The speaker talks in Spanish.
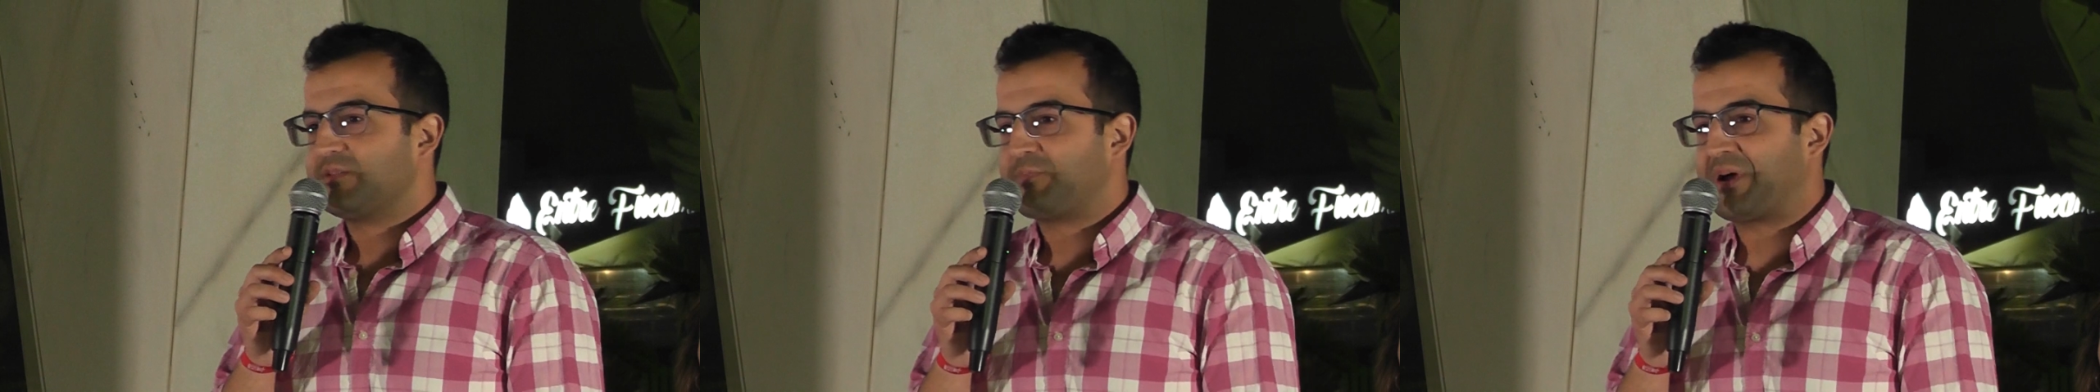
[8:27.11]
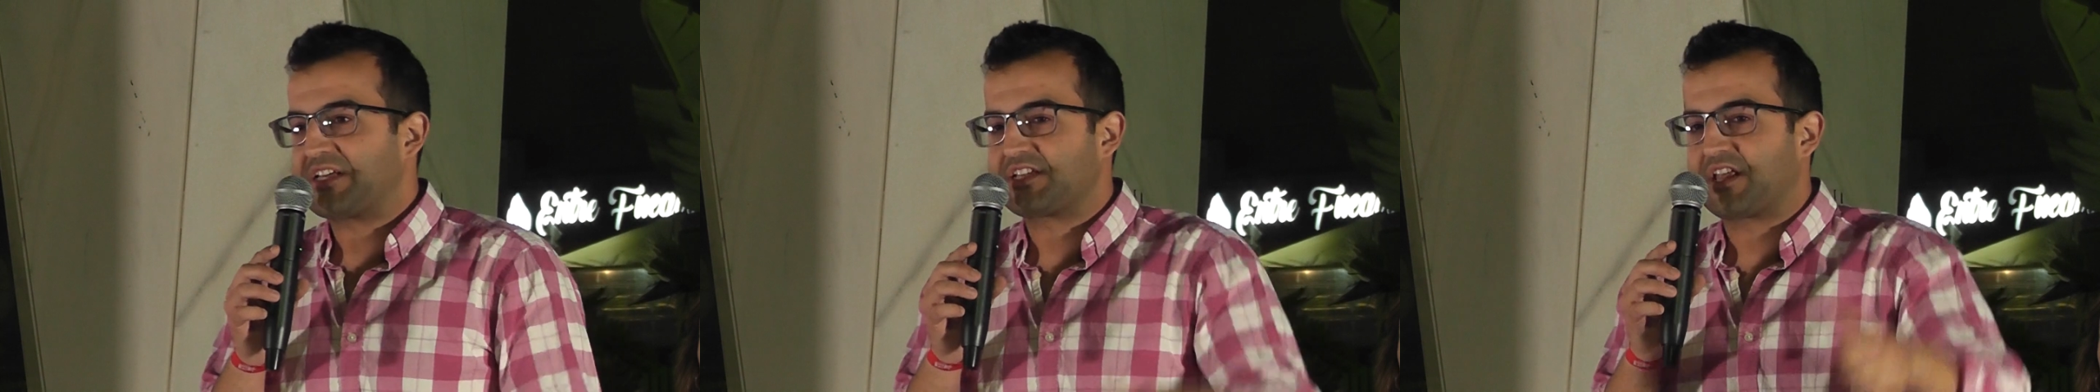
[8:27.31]

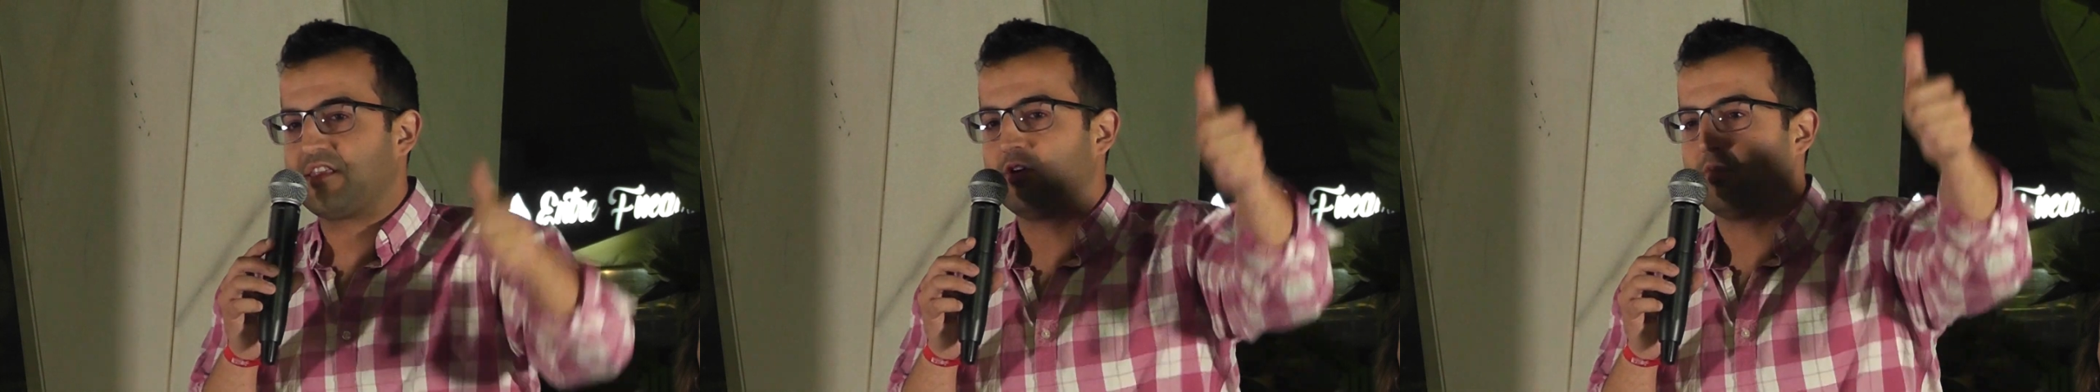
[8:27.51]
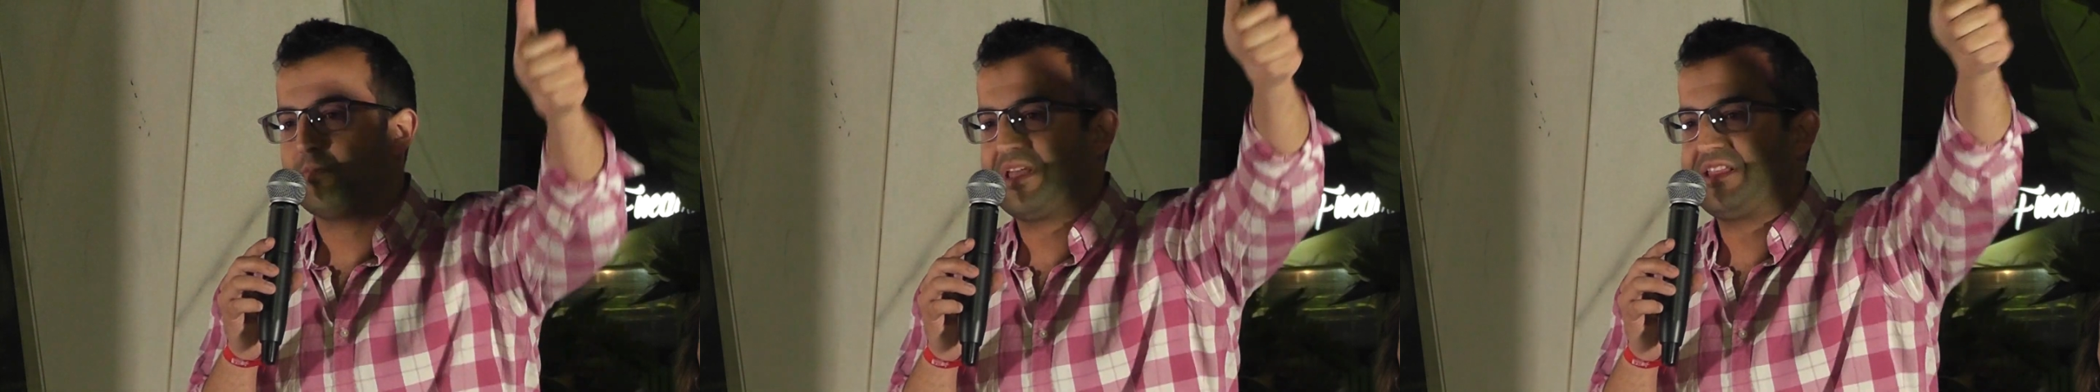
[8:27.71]
pasa
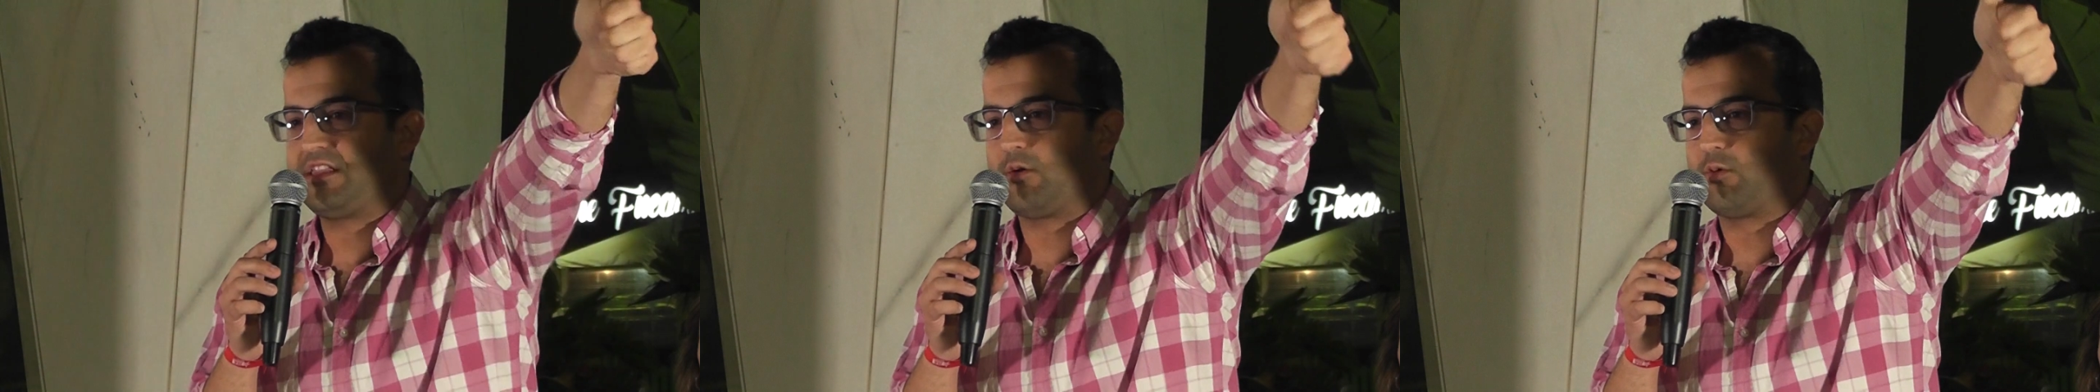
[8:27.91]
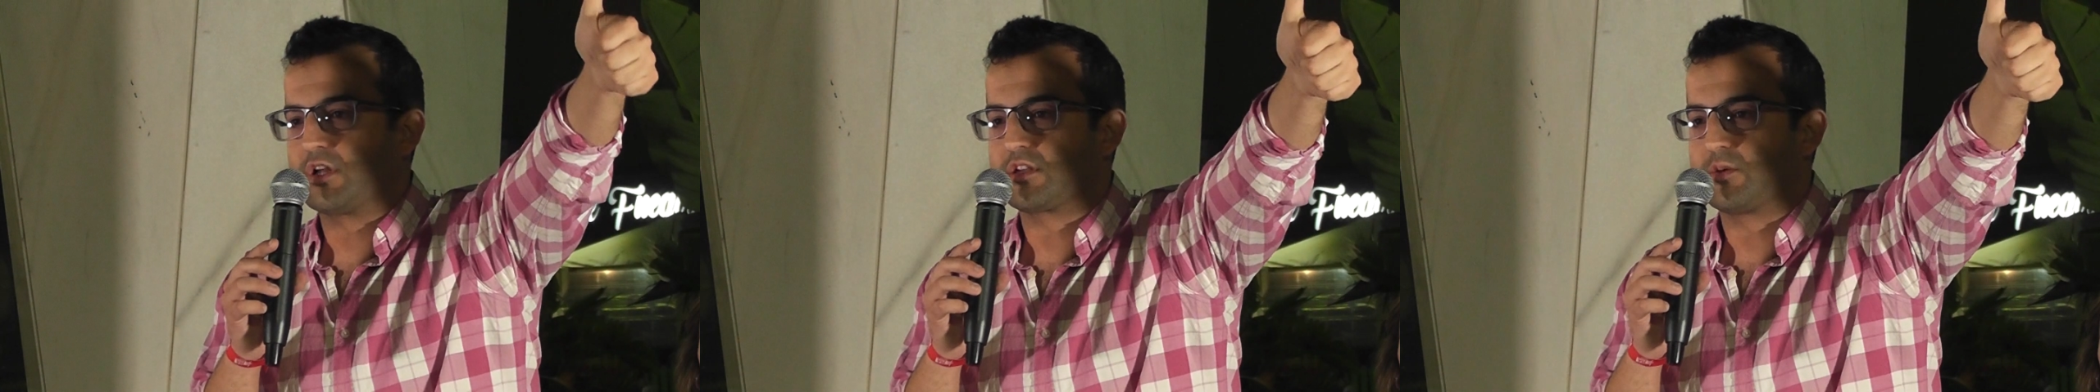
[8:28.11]
de un
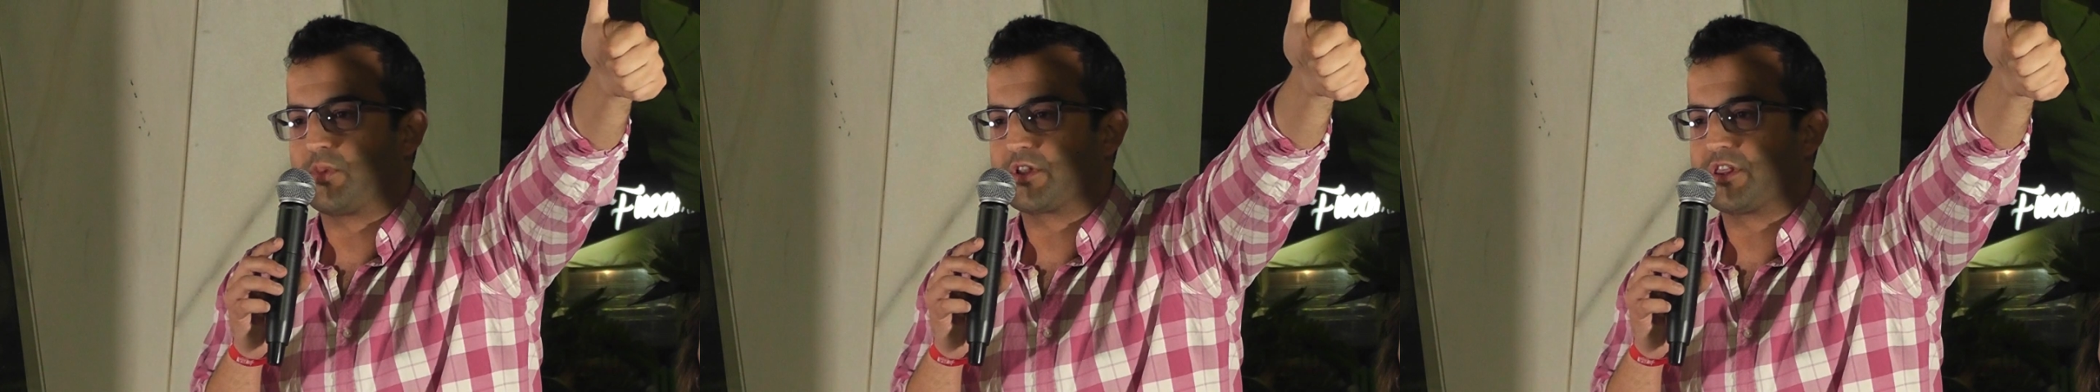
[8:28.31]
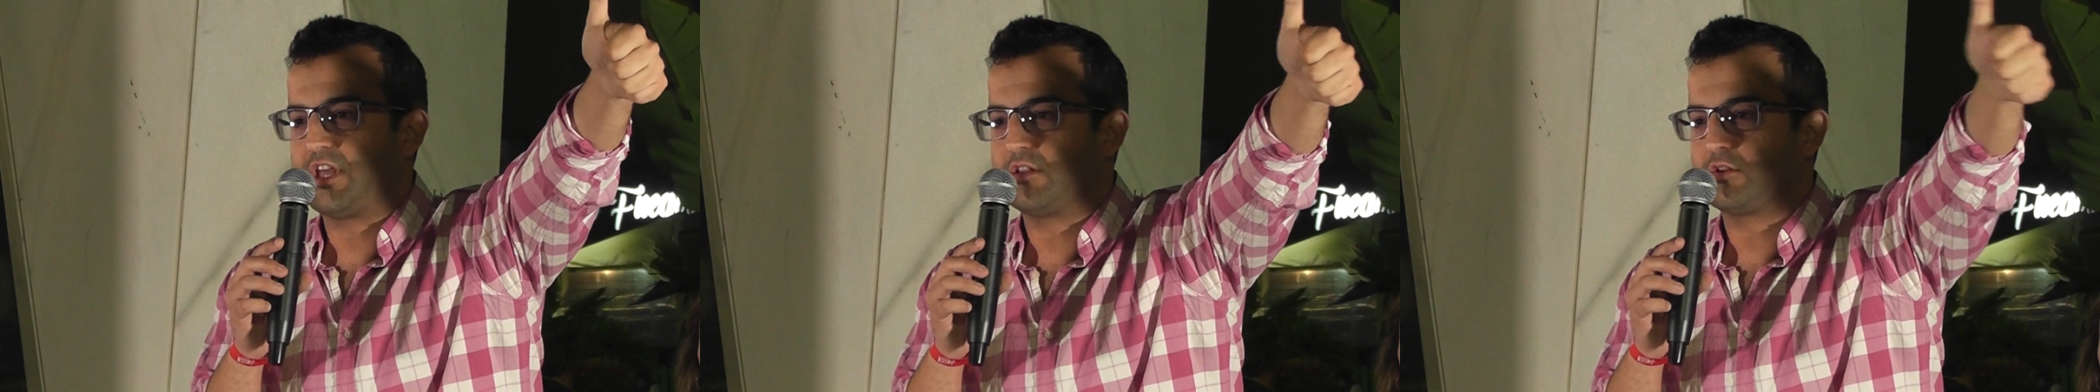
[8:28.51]

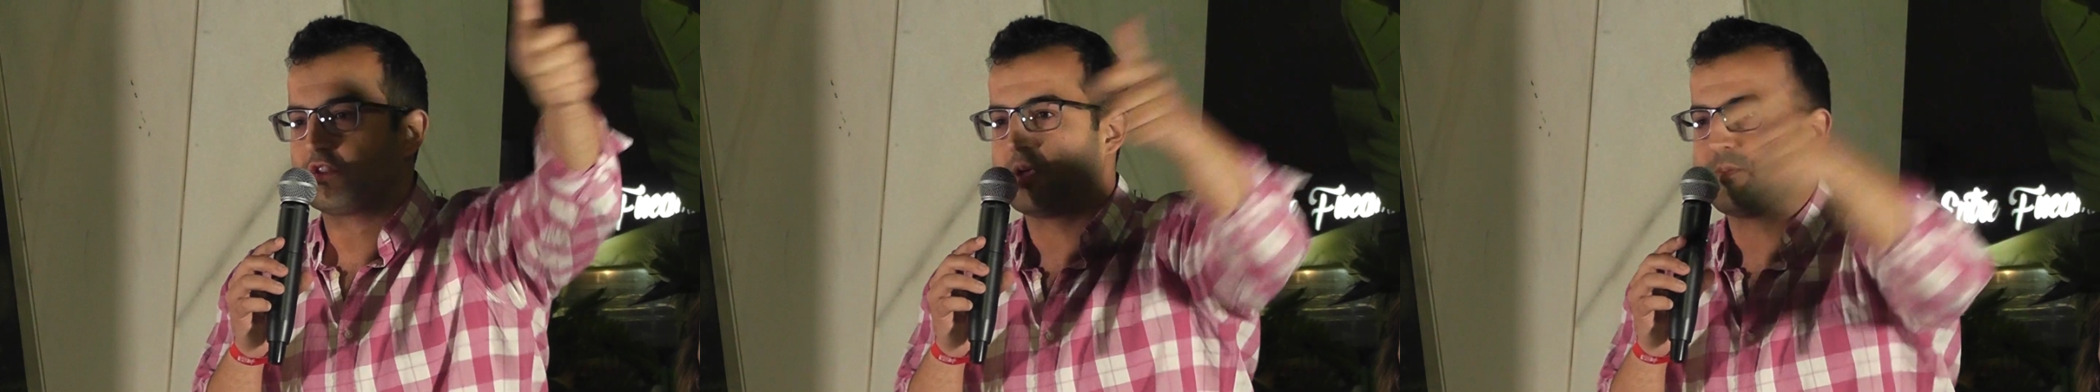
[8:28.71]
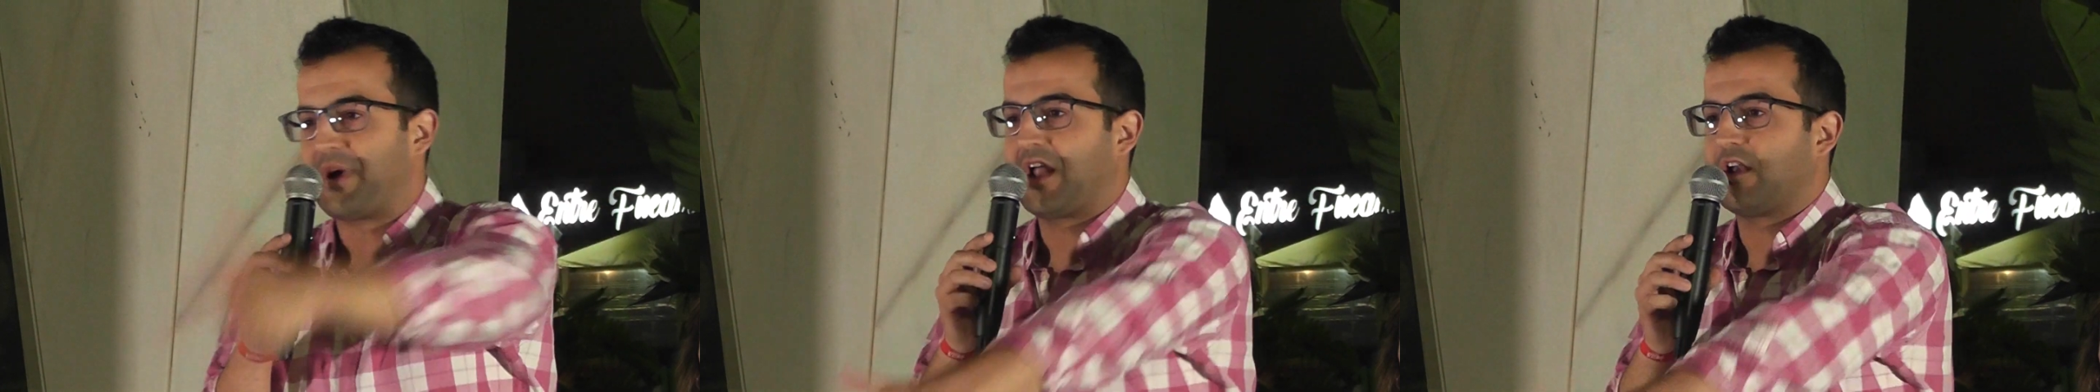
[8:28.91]
24%
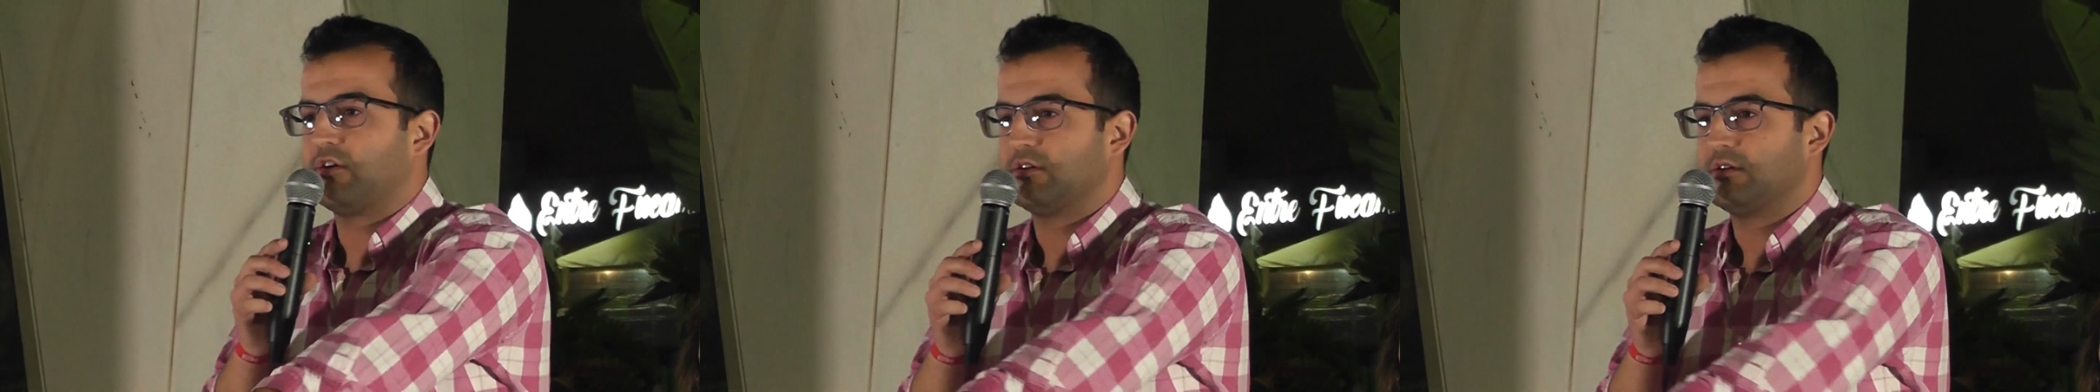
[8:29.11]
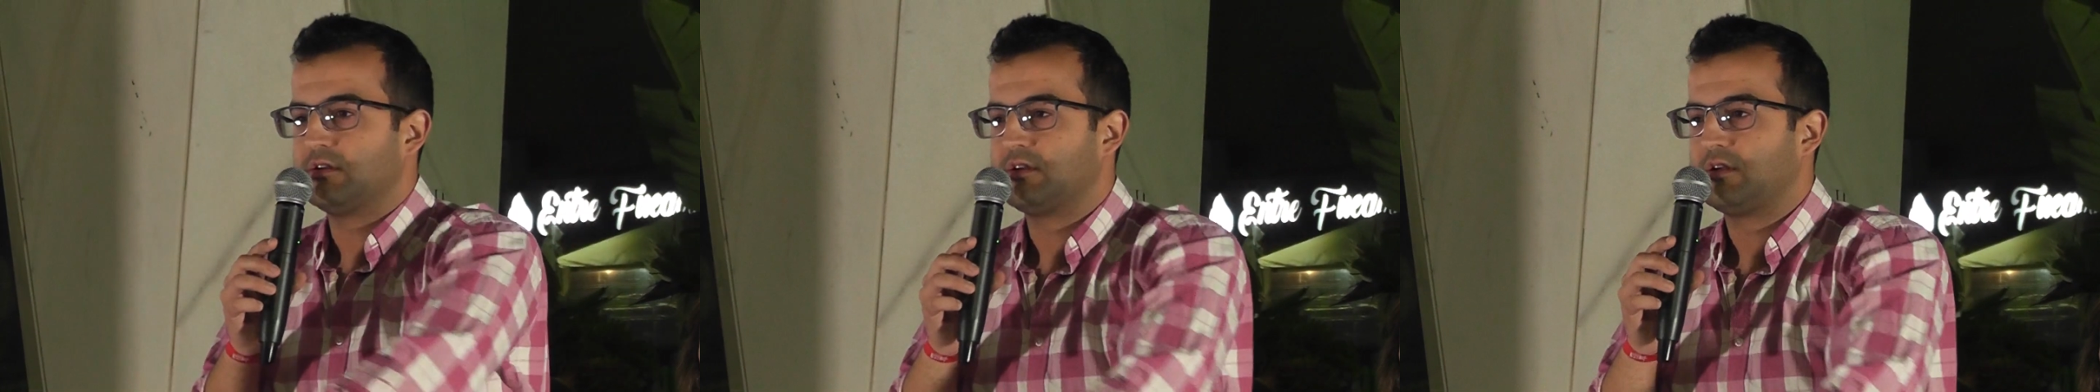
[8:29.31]
de paro